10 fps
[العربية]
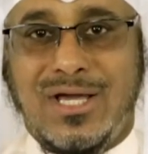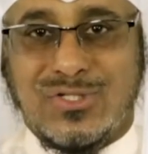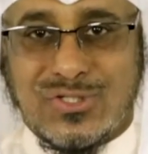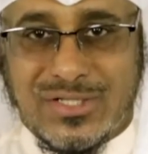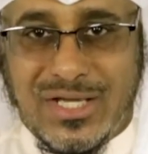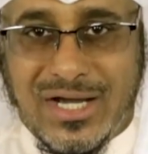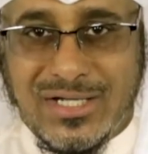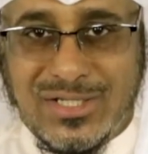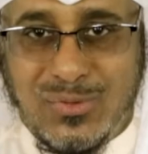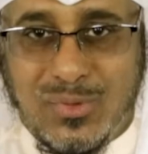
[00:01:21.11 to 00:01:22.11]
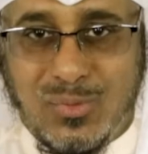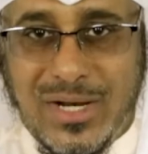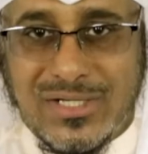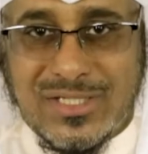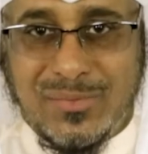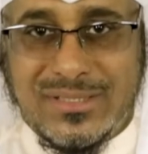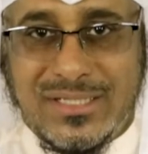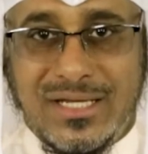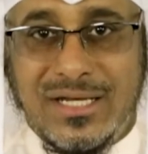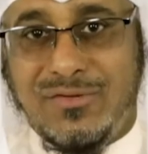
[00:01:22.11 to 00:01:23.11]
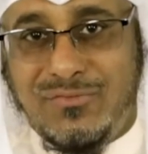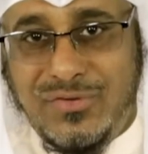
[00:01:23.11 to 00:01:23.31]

صداقة وملازمة